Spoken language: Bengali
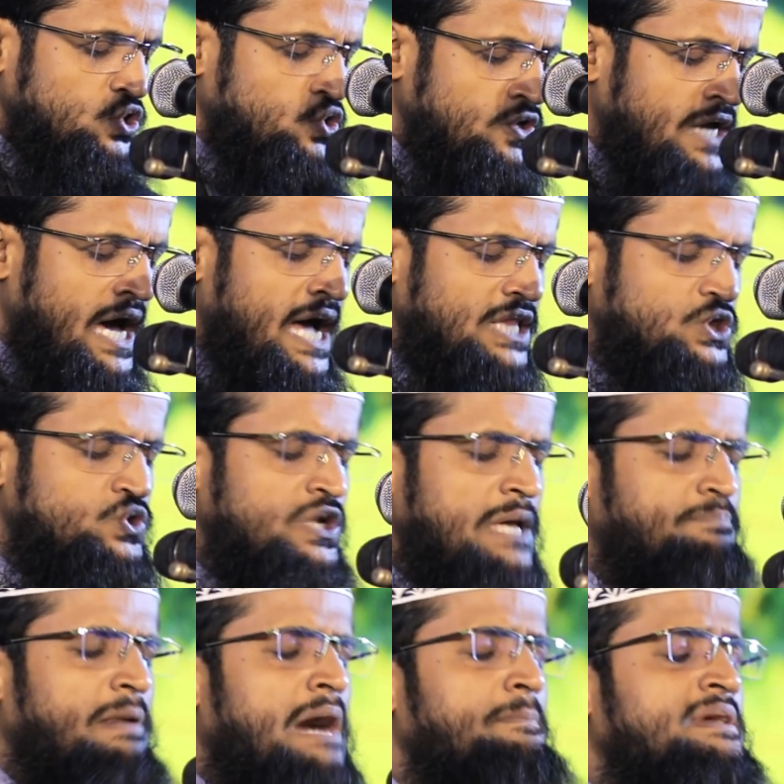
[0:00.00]
দুই হাত দুই
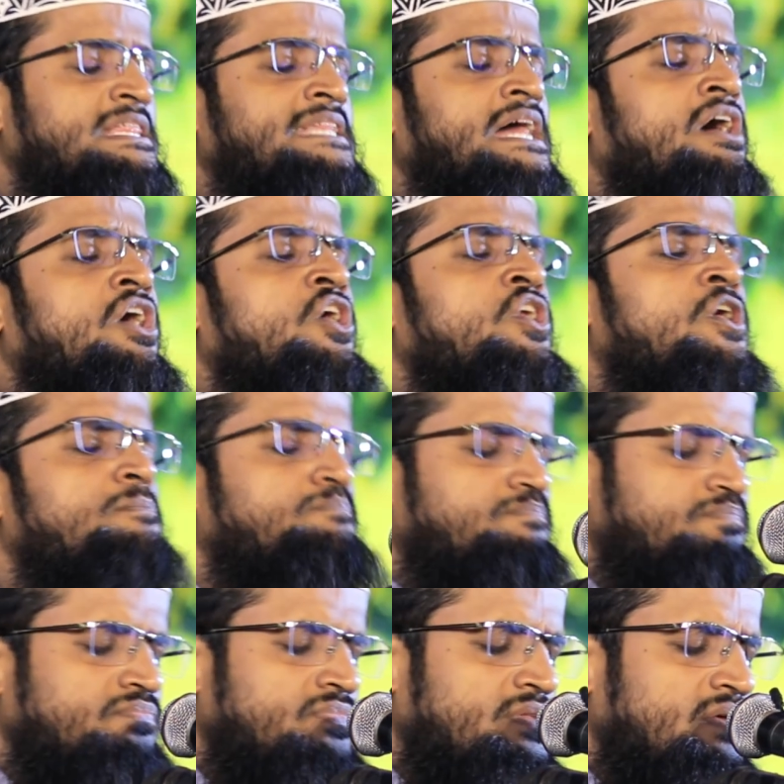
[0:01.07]
পা বেঁধে দেওয়া হলো
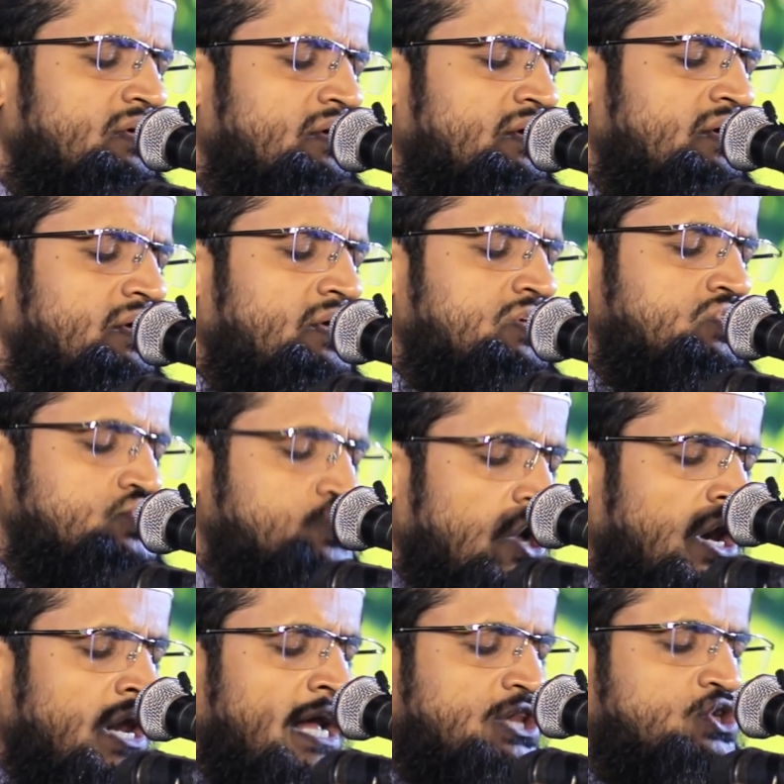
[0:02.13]

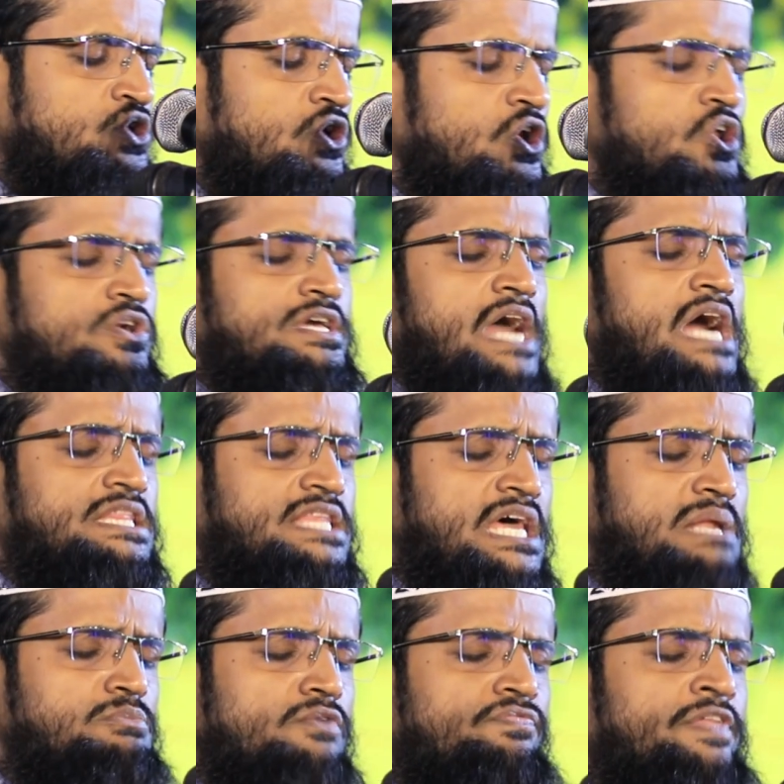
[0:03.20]
জল্লাদ করলো কি
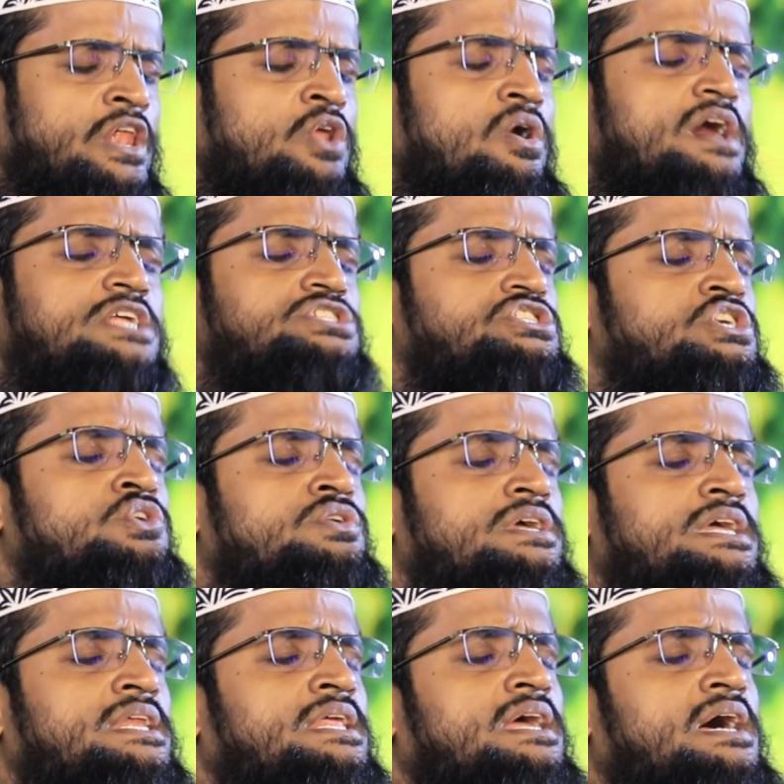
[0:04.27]
হাতের মধ্যে লোহার চিরনি
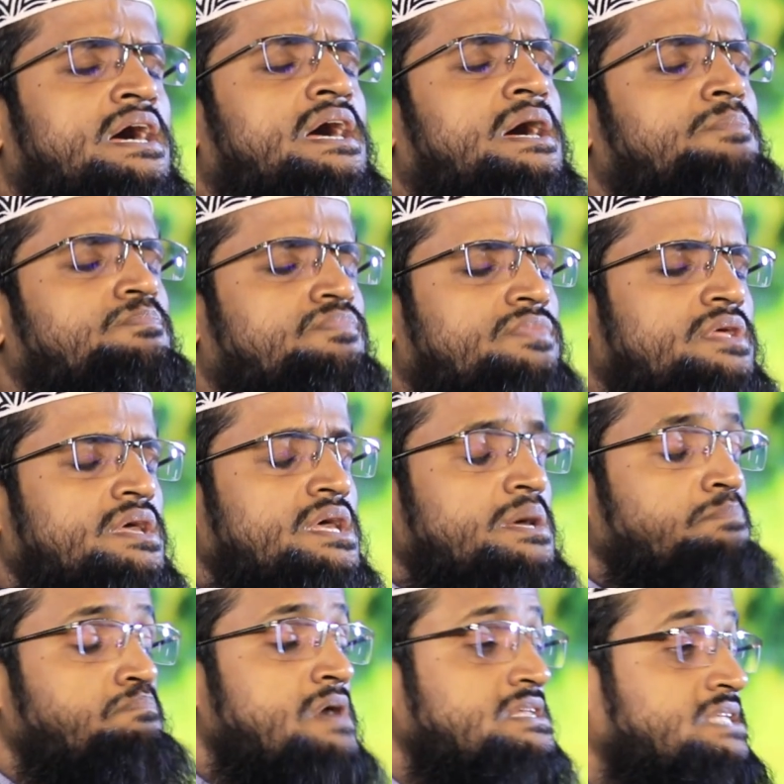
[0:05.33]
নিয়া
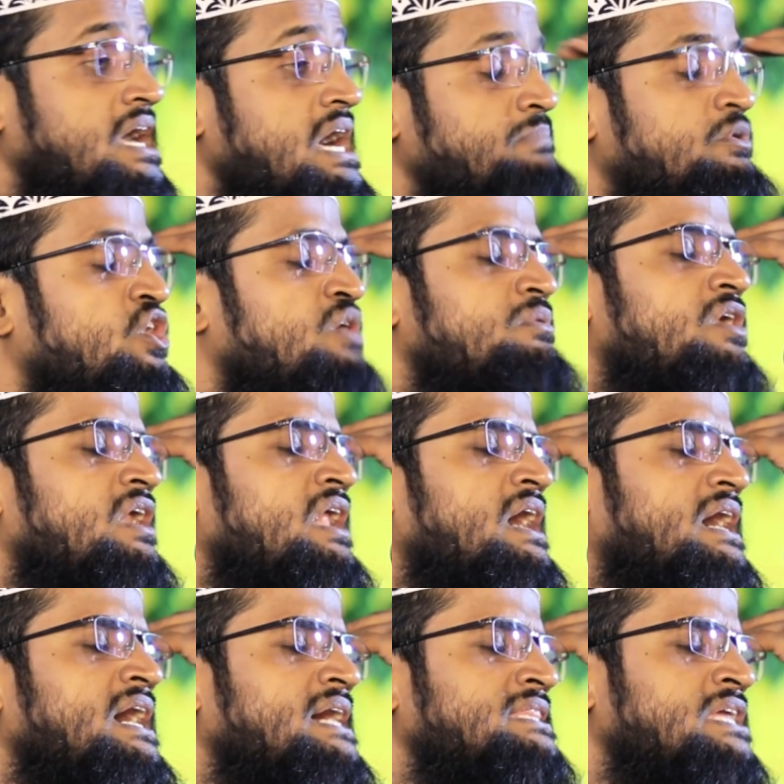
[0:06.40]
মাথা বরাবর
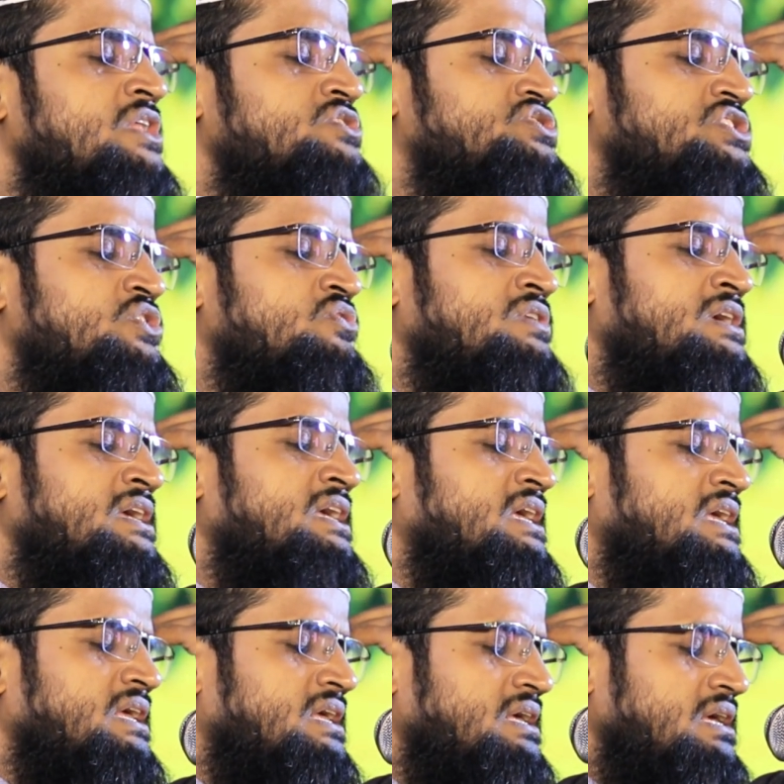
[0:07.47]
লাগায় দিল চিরনি
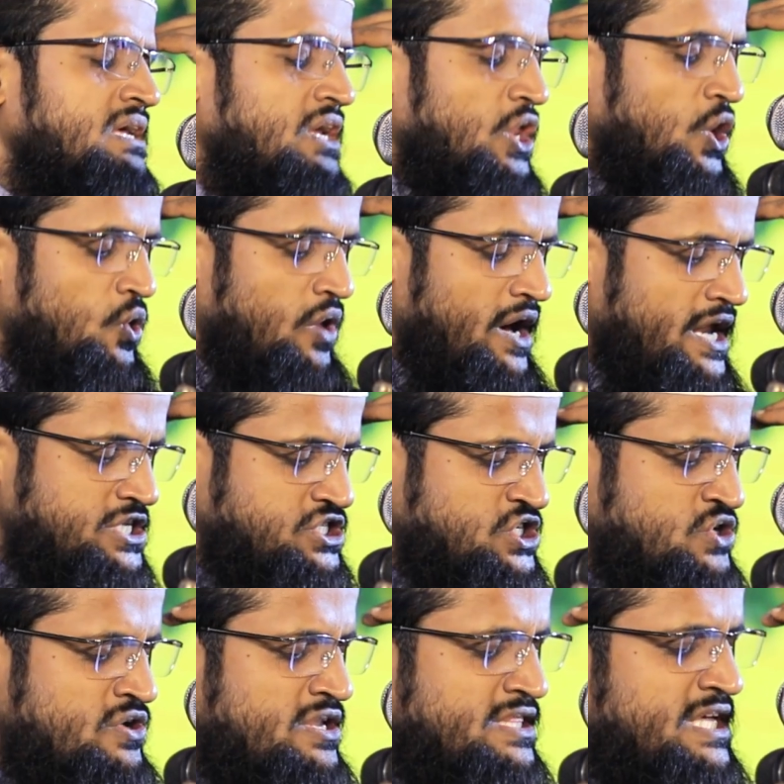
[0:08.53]
লোহার
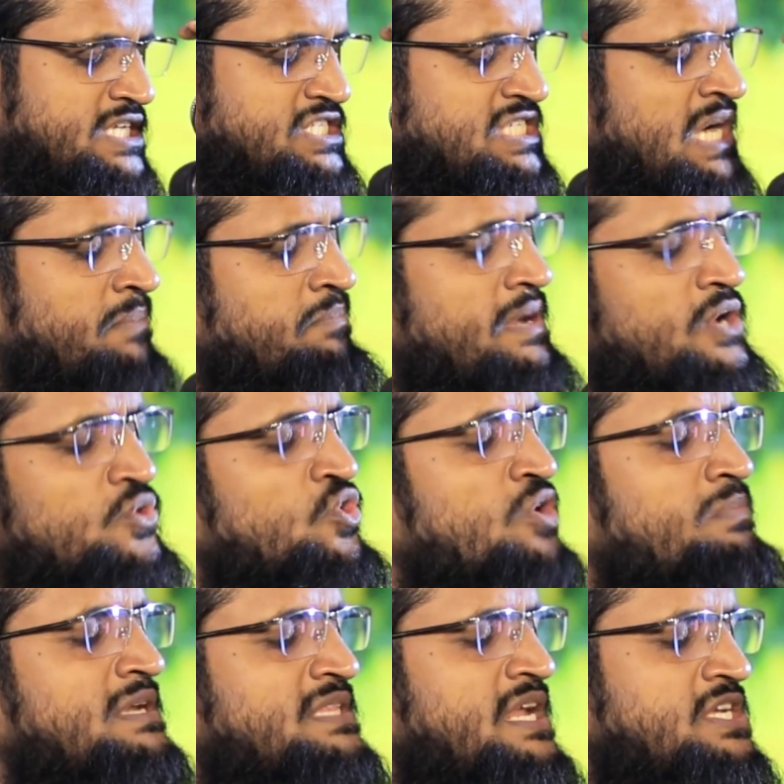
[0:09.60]
চিরনি দিয়ে চামড়া গুলো
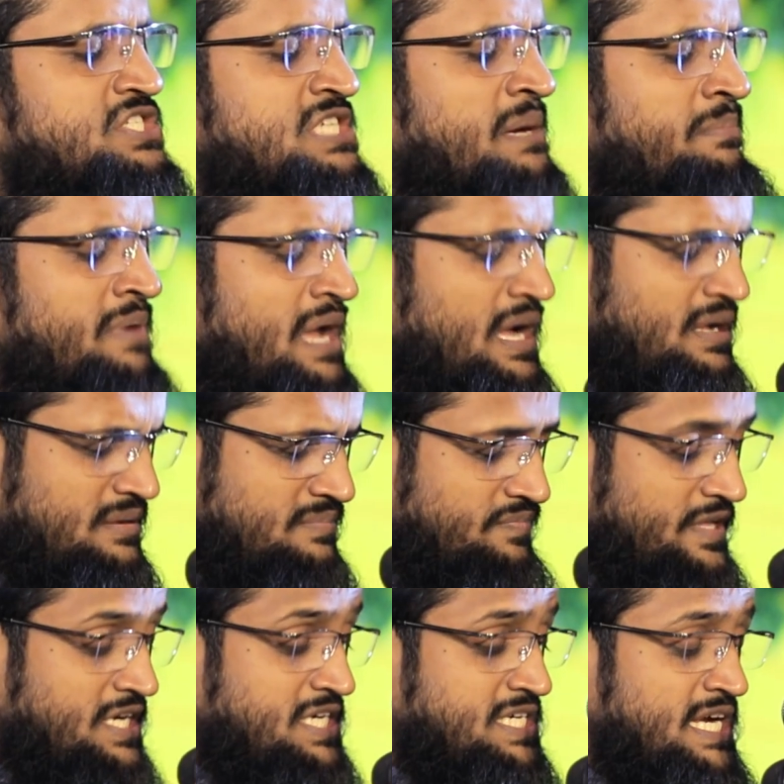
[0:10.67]
মাথার চামড়া
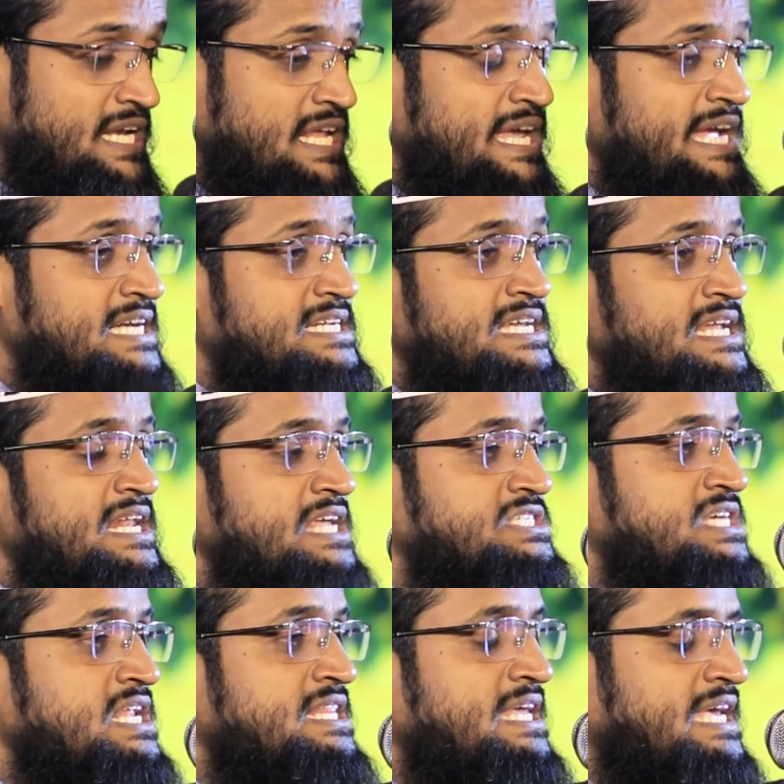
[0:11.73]
টেনে টেনে
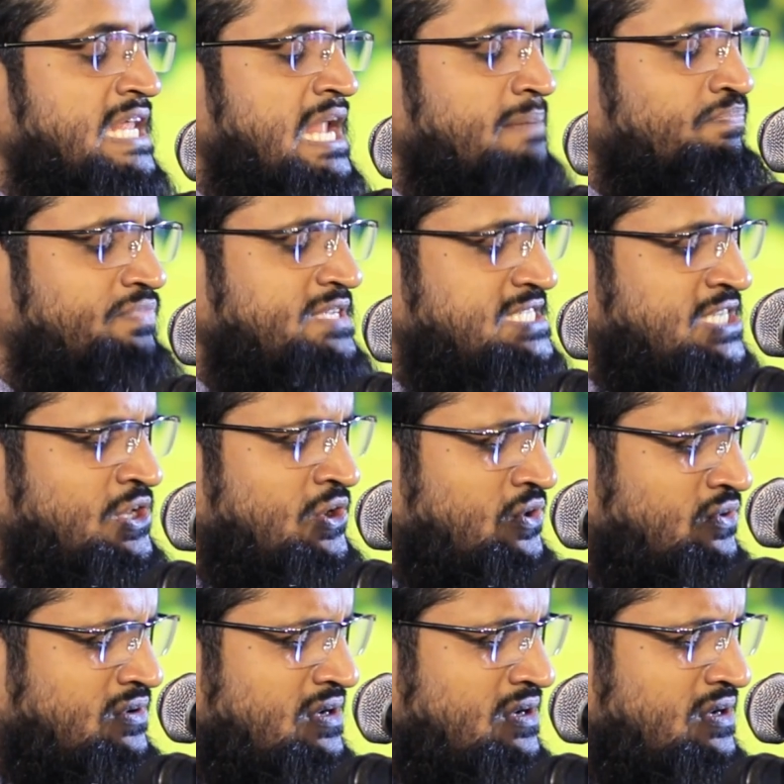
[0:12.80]
নিচের দিকে নামতেছিল